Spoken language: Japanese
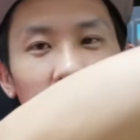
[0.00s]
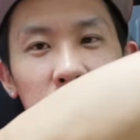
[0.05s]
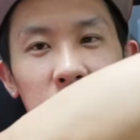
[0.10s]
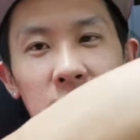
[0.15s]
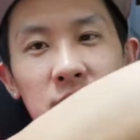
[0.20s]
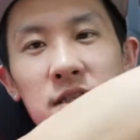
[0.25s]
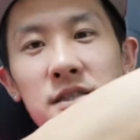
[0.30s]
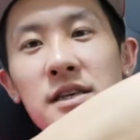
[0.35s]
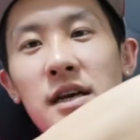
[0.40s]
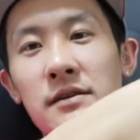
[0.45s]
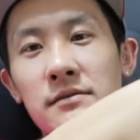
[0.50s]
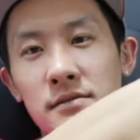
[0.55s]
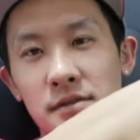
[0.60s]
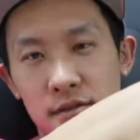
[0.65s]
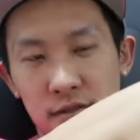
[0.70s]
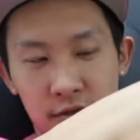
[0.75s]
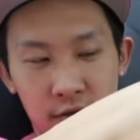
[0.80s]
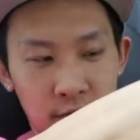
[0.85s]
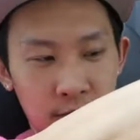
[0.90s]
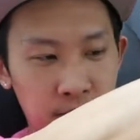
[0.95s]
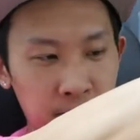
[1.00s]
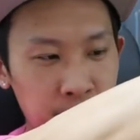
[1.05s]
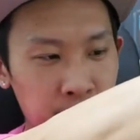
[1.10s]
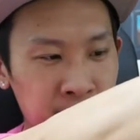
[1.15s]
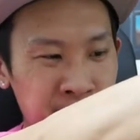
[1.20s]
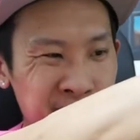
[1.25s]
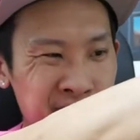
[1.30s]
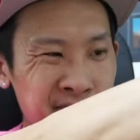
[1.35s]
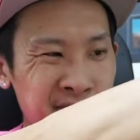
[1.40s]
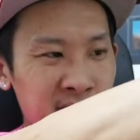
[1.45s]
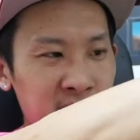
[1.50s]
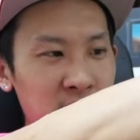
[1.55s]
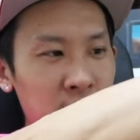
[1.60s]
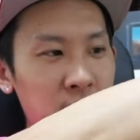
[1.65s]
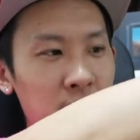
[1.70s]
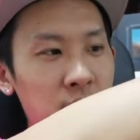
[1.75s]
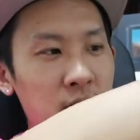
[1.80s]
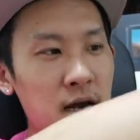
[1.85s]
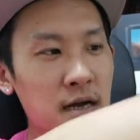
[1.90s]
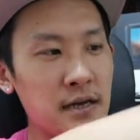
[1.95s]
ができちゃうんですよ。だ
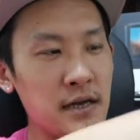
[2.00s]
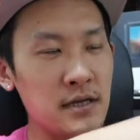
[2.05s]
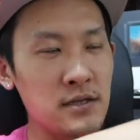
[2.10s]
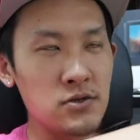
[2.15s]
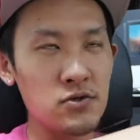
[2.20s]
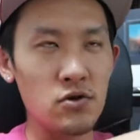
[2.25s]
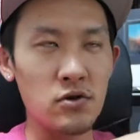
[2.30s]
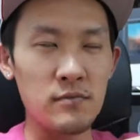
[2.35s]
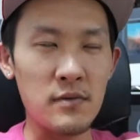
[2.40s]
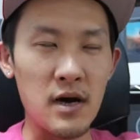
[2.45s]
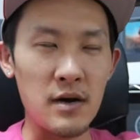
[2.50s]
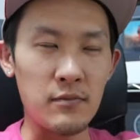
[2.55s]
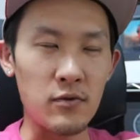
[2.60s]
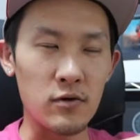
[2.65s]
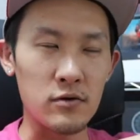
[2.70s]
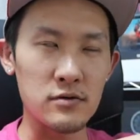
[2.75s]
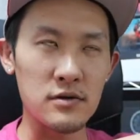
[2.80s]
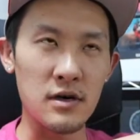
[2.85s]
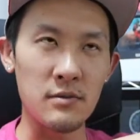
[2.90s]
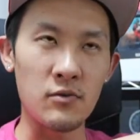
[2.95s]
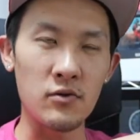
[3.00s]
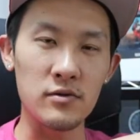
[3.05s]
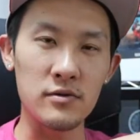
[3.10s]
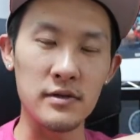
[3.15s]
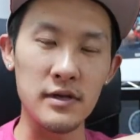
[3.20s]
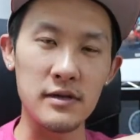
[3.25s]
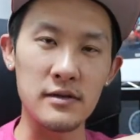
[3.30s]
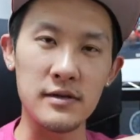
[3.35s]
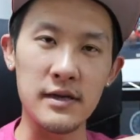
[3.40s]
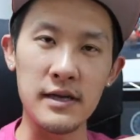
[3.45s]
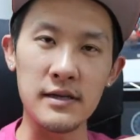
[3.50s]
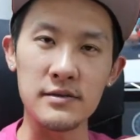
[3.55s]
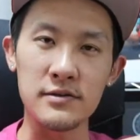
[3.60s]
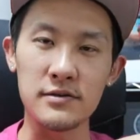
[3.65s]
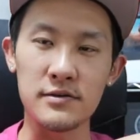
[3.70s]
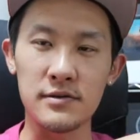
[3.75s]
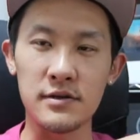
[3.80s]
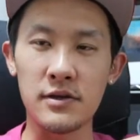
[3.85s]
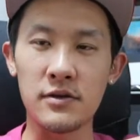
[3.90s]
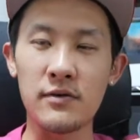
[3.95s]
から現状僕が持ってる
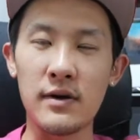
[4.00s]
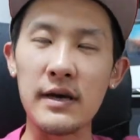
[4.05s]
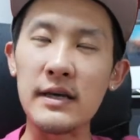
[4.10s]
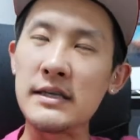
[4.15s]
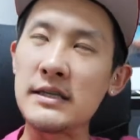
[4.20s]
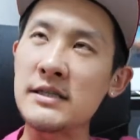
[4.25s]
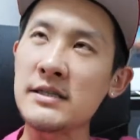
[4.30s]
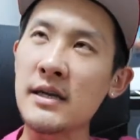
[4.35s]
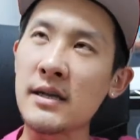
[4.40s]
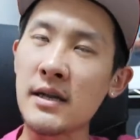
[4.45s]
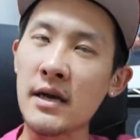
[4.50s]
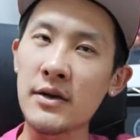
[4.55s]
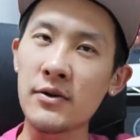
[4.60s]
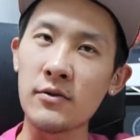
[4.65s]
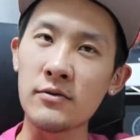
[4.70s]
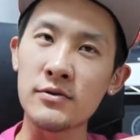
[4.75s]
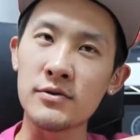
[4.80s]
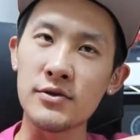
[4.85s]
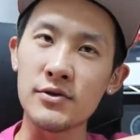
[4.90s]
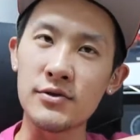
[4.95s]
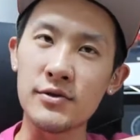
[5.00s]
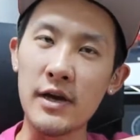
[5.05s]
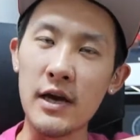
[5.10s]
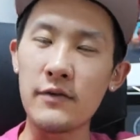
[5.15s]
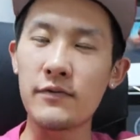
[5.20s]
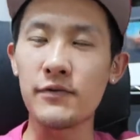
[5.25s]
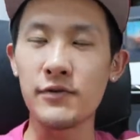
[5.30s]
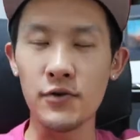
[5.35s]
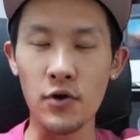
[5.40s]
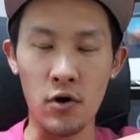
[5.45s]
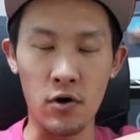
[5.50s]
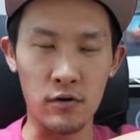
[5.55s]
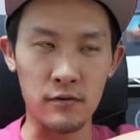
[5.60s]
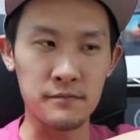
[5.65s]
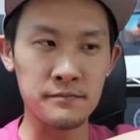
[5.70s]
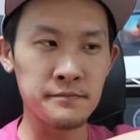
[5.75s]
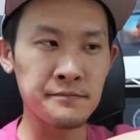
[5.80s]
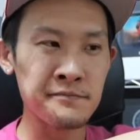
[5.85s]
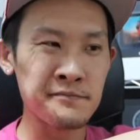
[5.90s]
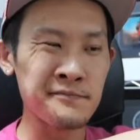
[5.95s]
レンズっていうのは
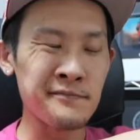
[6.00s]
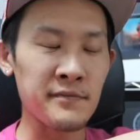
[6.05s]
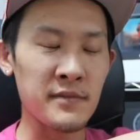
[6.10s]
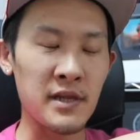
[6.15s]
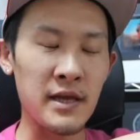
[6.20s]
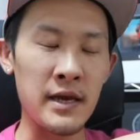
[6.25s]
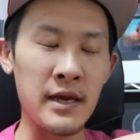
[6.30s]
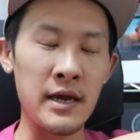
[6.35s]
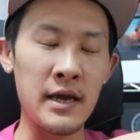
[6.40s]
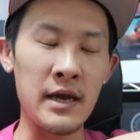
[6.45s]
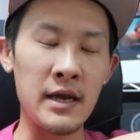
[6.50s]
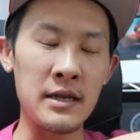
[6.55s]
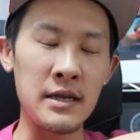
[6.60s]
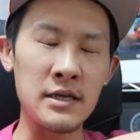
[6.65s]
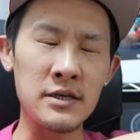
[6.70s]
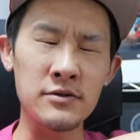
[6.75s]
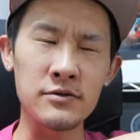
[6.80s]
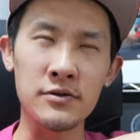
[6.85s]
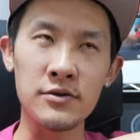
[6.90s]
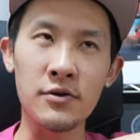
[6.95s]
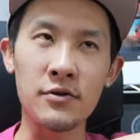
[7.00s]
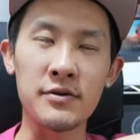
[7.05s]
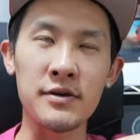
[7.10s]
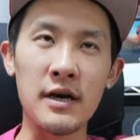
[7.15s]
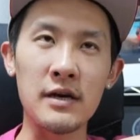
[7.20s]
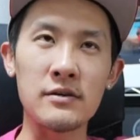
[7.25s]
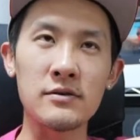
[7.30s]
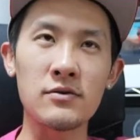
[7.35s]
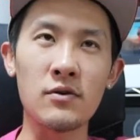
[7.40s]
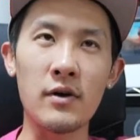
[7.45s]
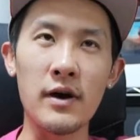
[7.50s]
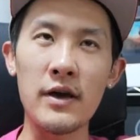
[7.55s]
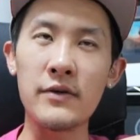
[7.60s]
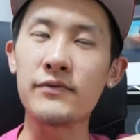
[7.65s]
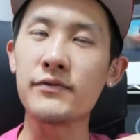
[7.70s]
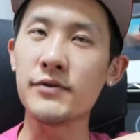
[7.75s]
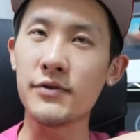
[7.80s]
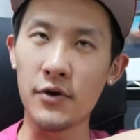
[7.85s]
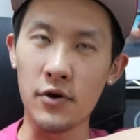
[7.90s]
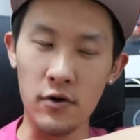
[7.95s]

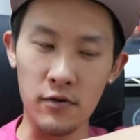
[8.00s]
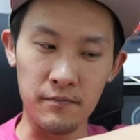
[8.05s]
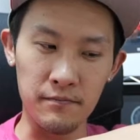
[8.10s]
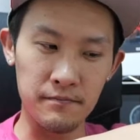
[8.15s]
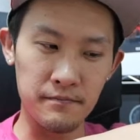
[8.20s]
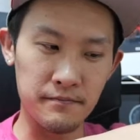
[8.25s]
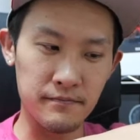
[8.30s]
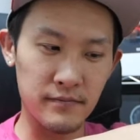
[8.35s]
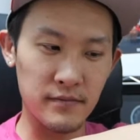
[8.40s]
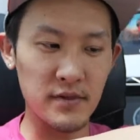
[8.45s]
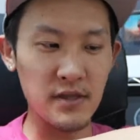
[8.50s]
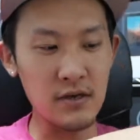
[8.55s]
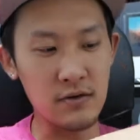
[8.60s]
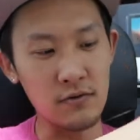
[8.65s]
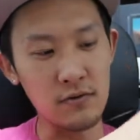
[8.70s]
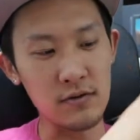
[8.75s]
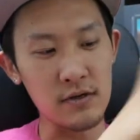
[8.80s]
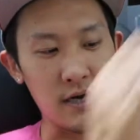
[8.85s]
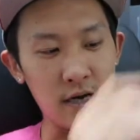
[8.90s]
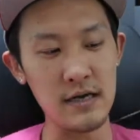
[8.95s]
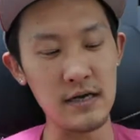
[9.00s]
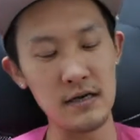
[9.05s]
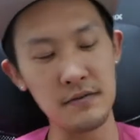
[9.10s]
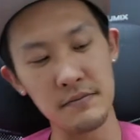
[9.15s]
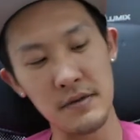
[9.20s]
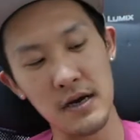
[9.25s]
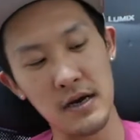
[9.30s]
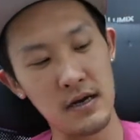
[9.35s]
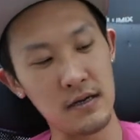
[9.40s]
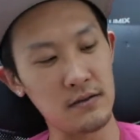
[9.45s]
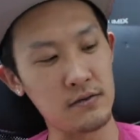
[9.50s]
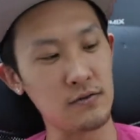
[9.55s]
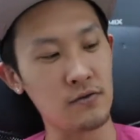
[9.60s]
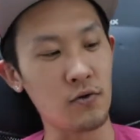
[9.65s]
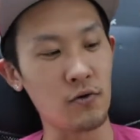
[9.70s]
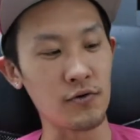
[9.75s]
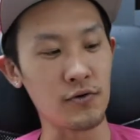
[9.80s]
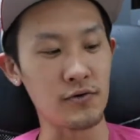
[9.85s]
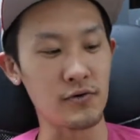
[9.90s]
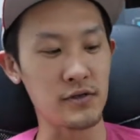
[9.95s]
1740F4、24-105F4 で今回
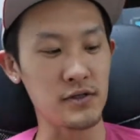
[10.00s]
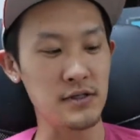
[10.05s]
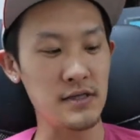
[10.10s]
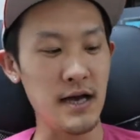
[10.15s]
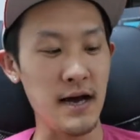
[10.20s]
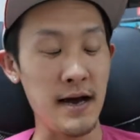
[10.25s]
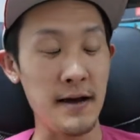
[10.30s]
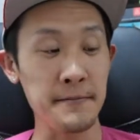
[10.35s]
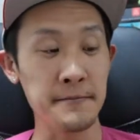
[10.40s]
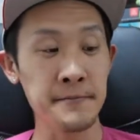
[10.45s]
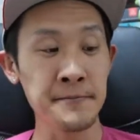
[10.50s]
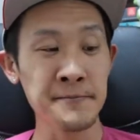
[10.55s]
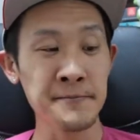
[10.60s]
導入した、